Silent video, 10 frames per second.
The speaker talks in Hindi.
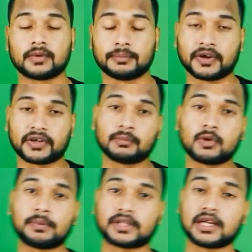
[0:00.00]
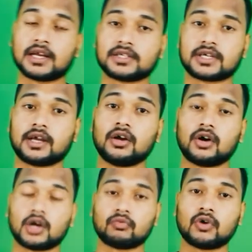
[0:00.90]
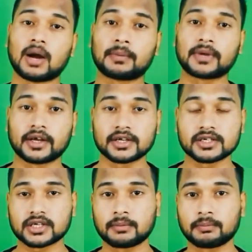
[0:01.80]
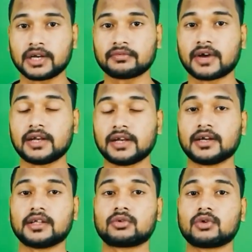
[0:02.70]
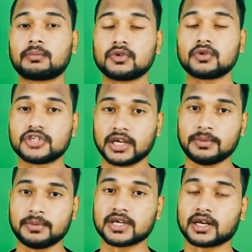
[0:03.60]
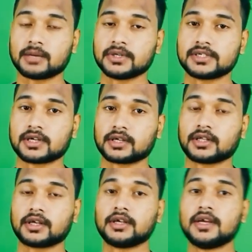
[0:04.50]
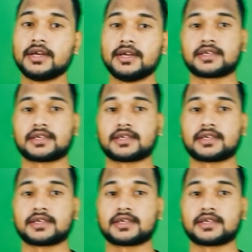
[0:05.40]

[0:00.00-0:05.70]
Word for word: विक्टिम को पता लग जाए और वो आपके अगेंस्ट कंप्लेन फाइल कर दे तो आपको जेल भी जाना पड़ सकता है इस